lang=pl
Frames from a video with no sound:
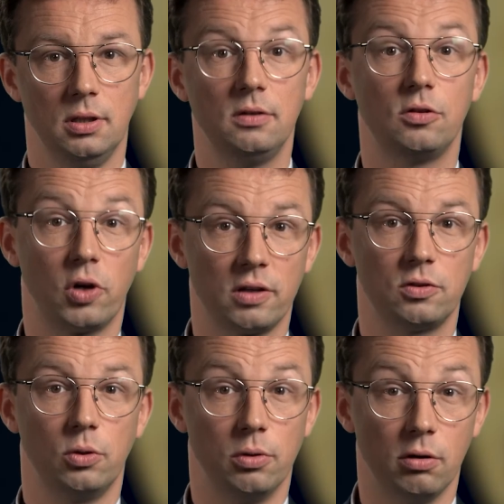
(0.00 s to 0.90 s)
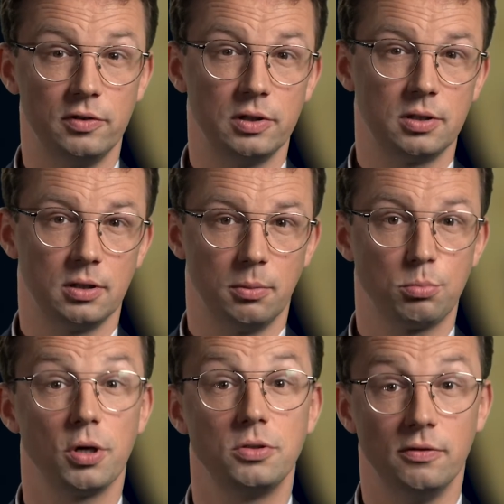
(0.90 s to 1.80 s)
i coraz to nowych
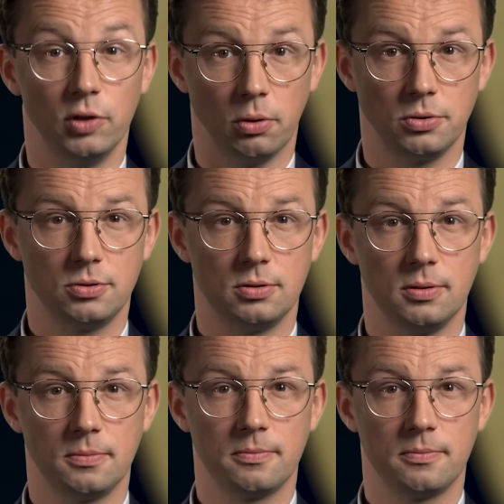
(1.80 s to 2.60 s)
przeciwności.